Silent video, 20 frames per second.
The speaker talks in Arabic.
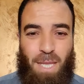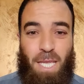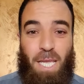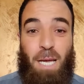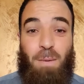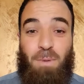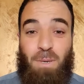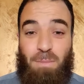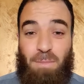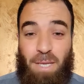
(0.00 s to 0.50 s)

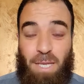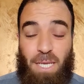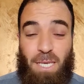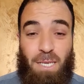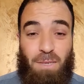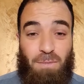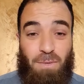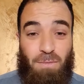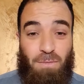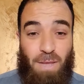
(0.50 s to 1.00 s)
قبل ما
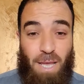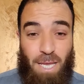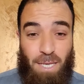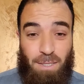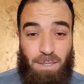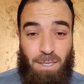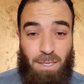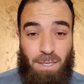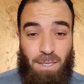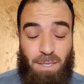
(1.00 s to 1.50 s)
نعرف
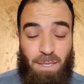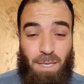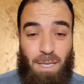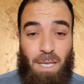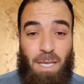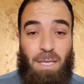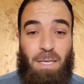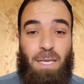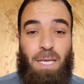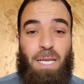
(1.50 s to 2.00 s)
الفائدة
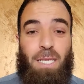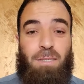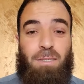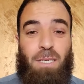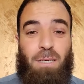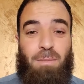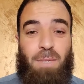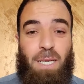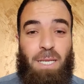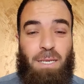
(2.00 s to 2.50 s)
يا ريت
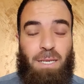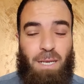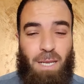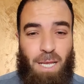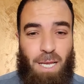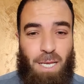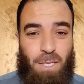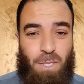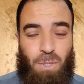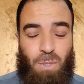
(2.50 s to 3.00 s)
تعمل لنا
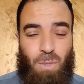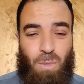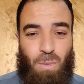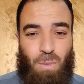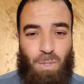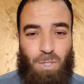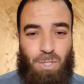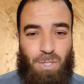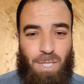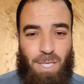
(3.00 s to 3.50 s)
لايك
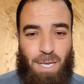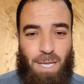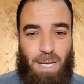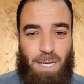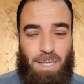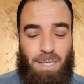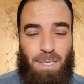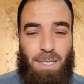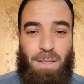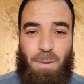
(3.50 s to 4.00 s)

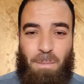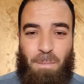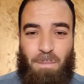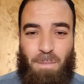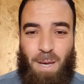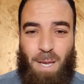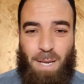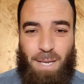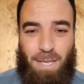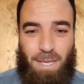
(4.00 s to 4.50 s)
واشتراك
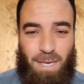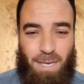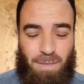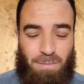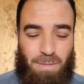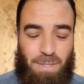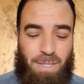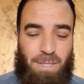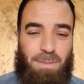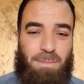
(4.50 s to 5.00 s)
بارك الله
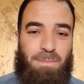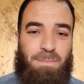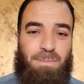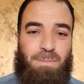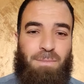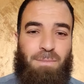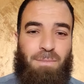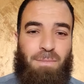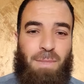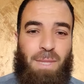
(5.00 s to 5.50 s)
فيك
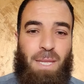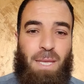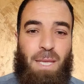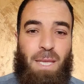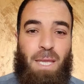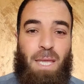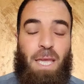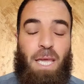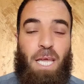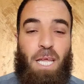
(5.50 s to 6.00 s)

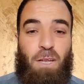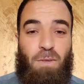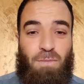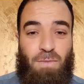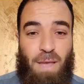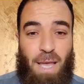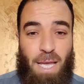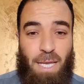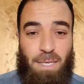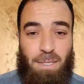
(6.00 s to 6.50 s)

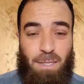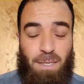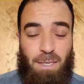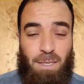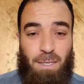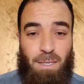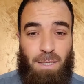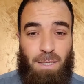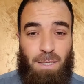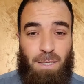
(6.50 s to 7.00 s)

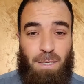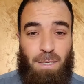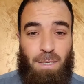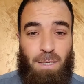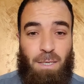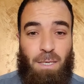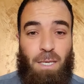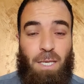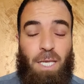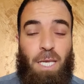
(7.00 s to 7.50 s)
الفائدة
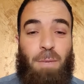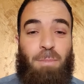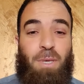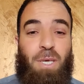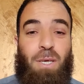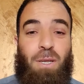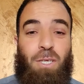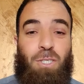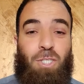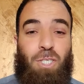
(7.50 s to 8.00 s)

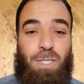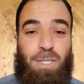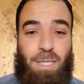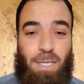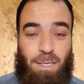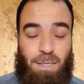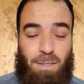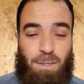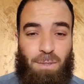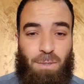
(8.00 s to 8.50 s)
كبيرة
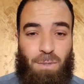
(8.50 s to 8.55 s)
جدا